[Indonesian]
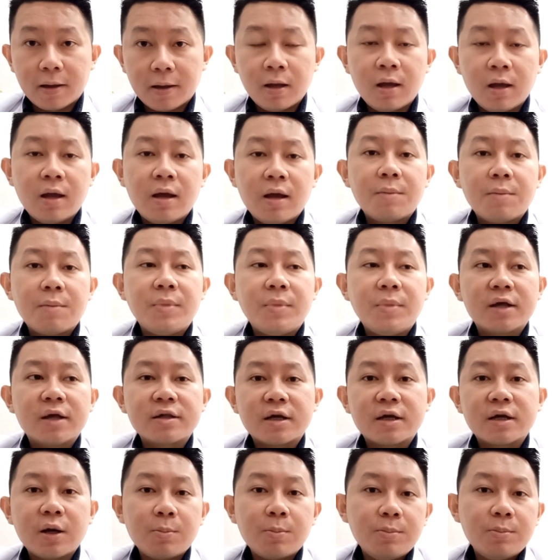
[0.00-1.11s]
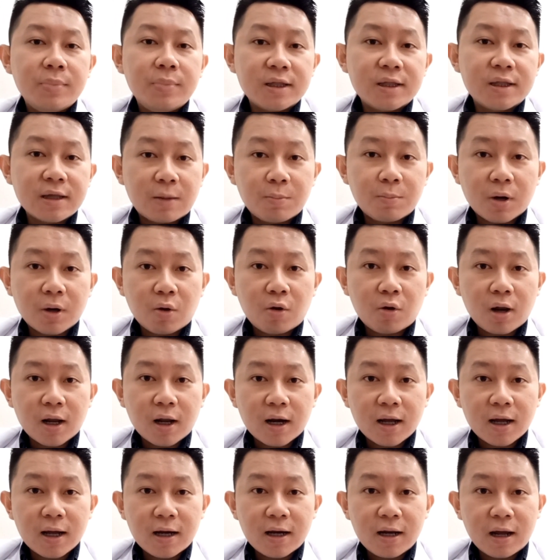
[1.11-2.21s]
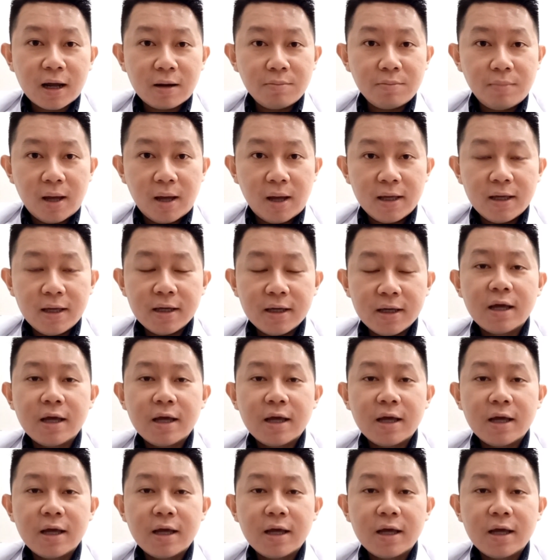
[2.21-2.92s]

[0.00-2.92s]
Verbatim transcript: Mhm. Biasanya bisa berolahraga dengan baik,